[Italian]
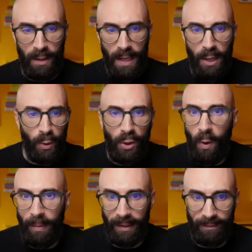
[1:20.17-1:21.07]
E quindi
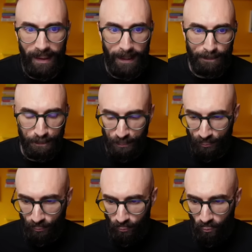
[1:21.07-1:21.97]
qua parte la
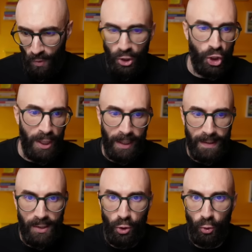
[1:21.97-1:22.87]

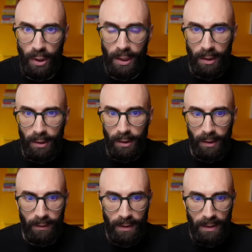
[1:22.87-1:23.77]
generazione
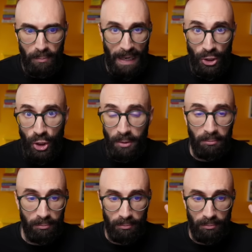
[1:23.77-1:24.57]
di immagini.